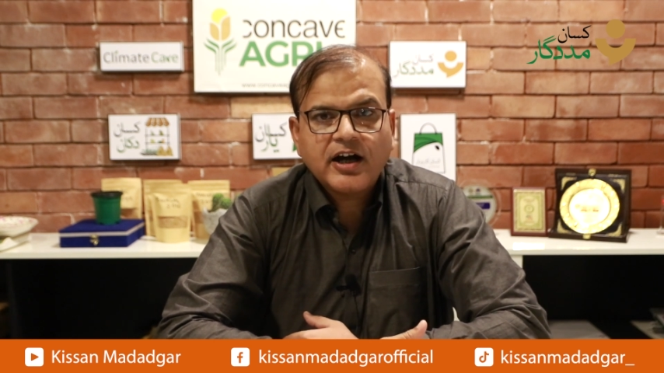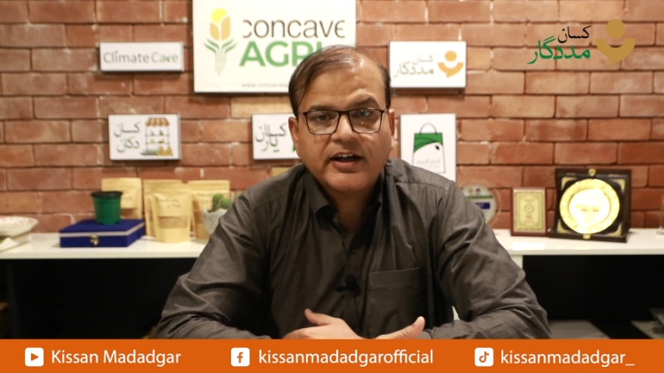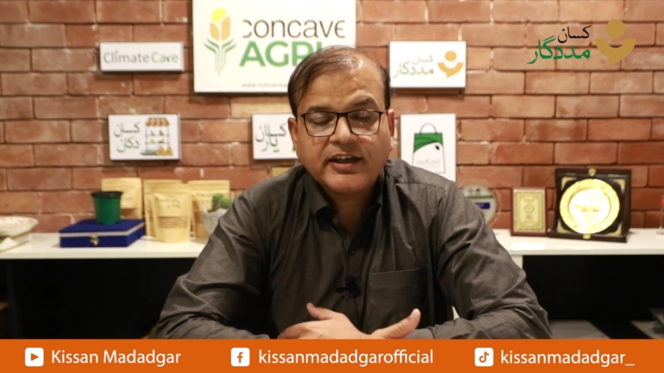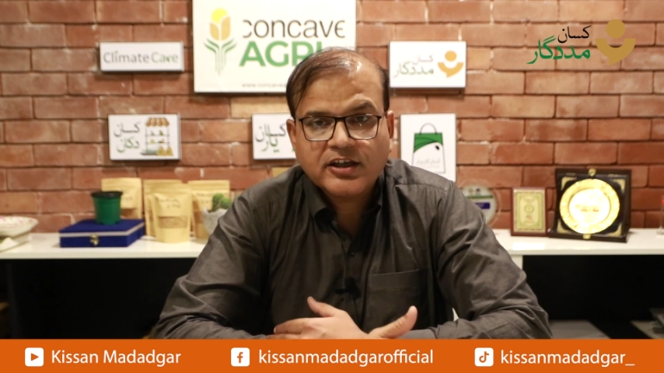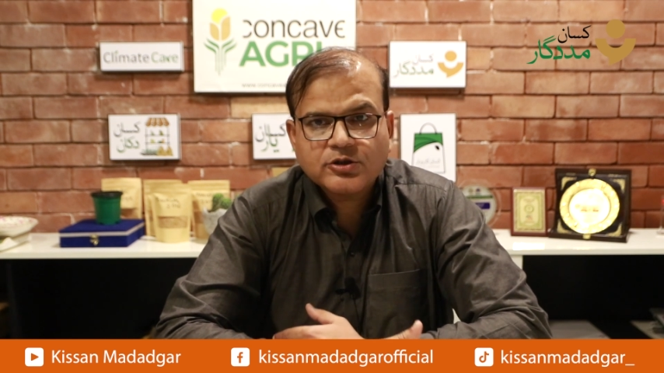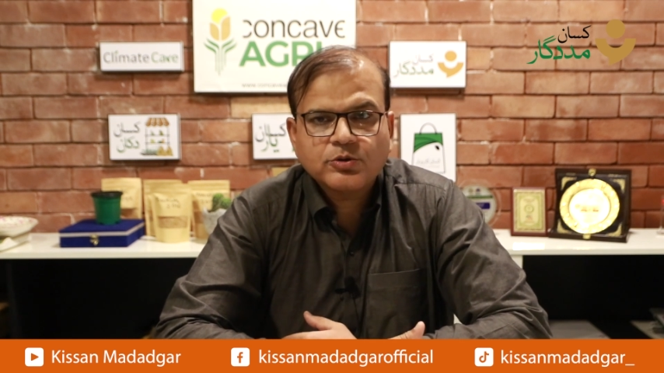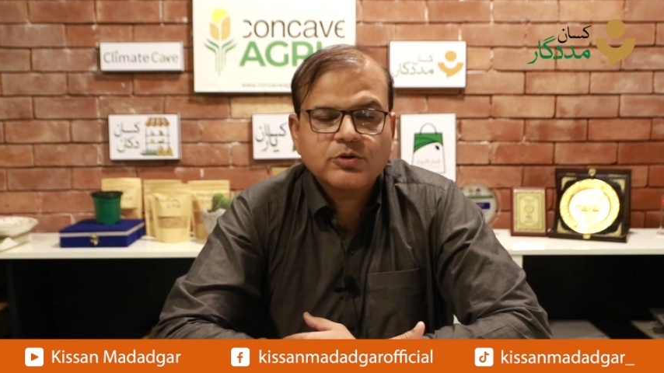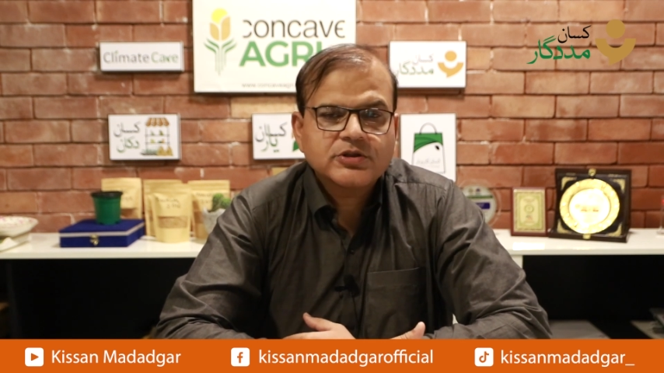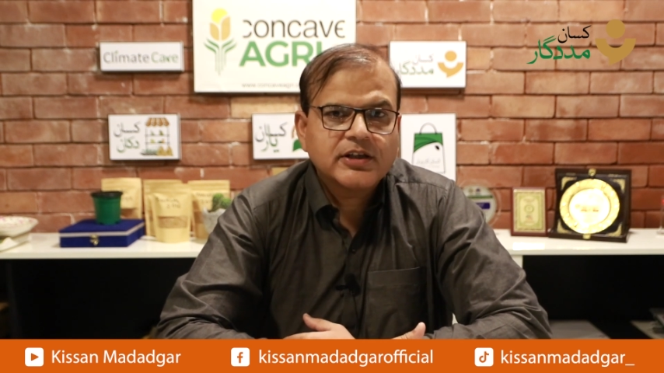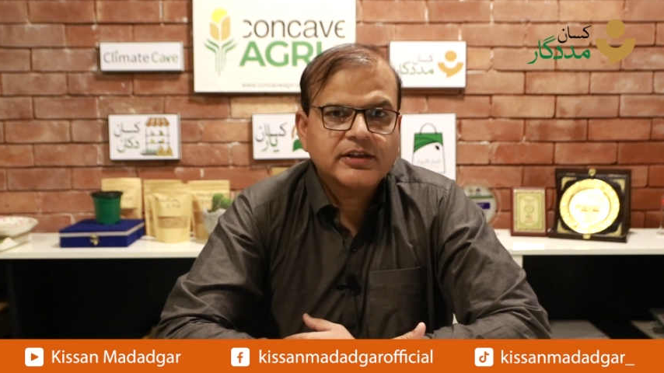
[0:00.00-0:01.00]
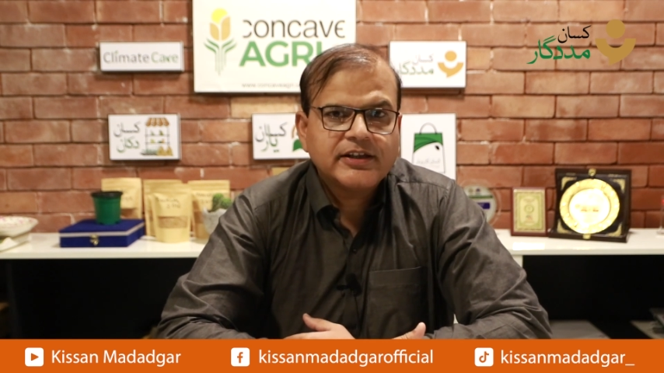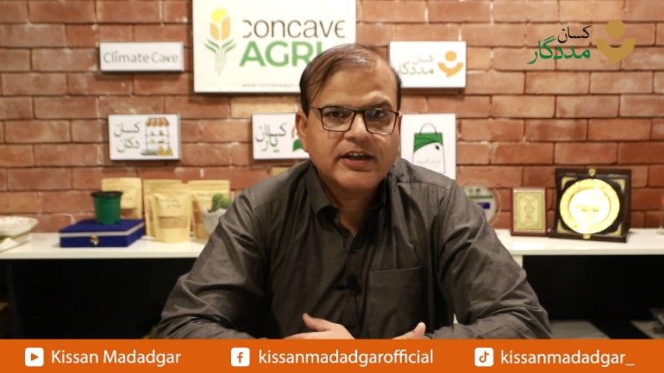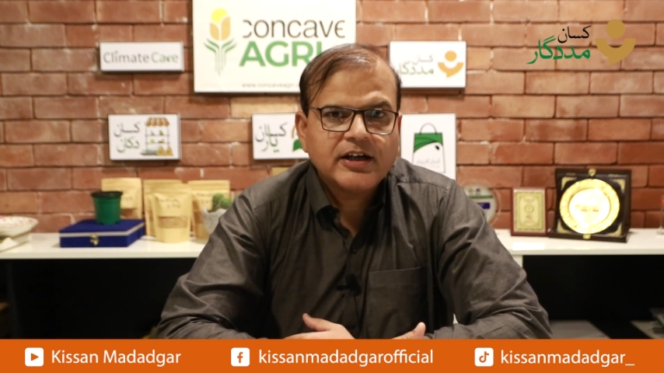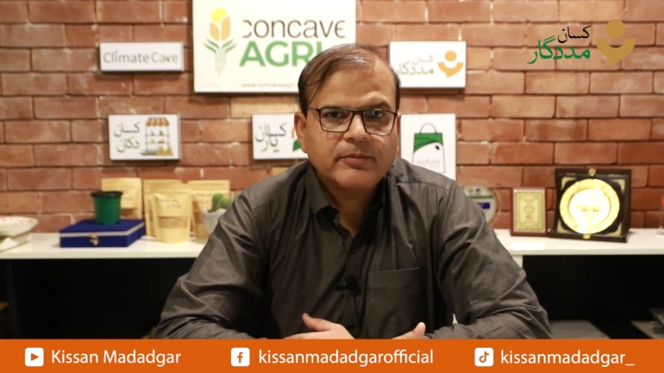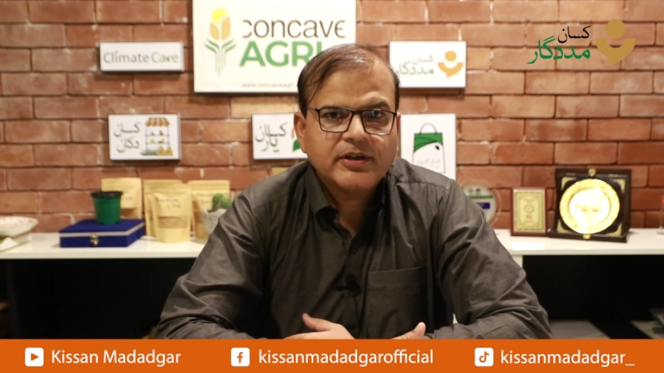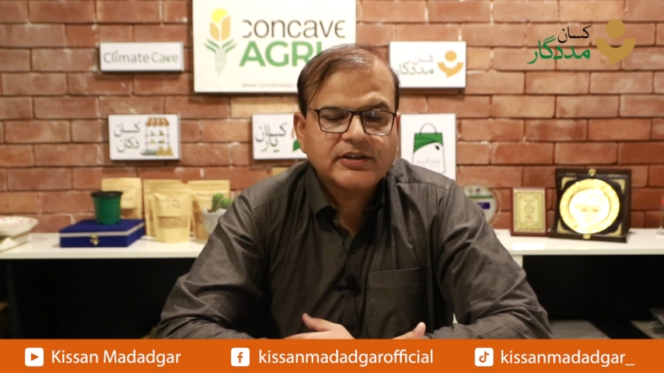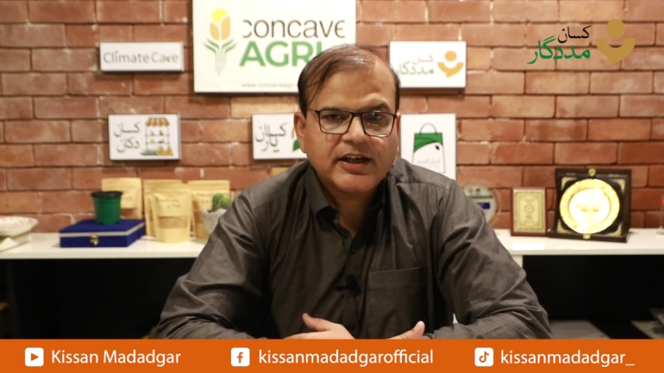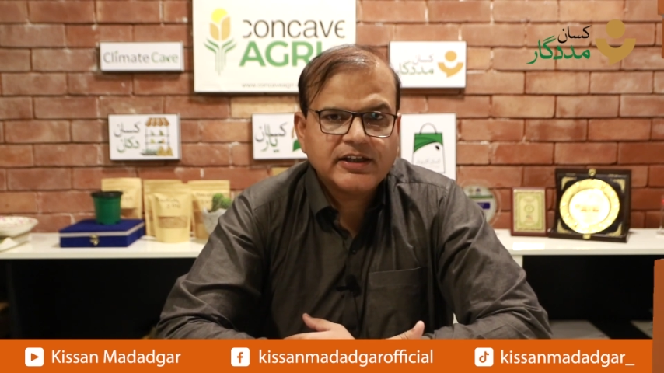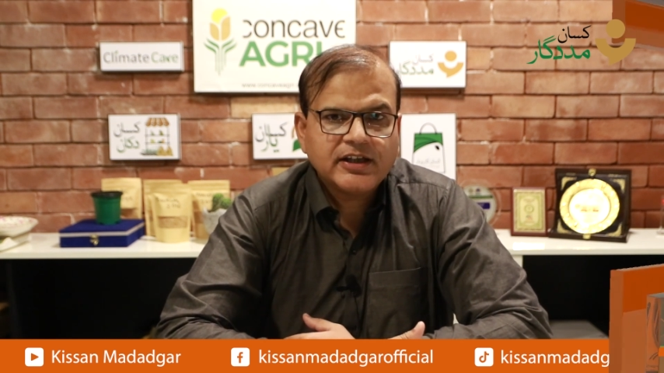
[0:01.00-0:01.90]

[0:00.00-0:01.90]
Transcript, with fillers: आगे की सोच के लिए हमें तैयारी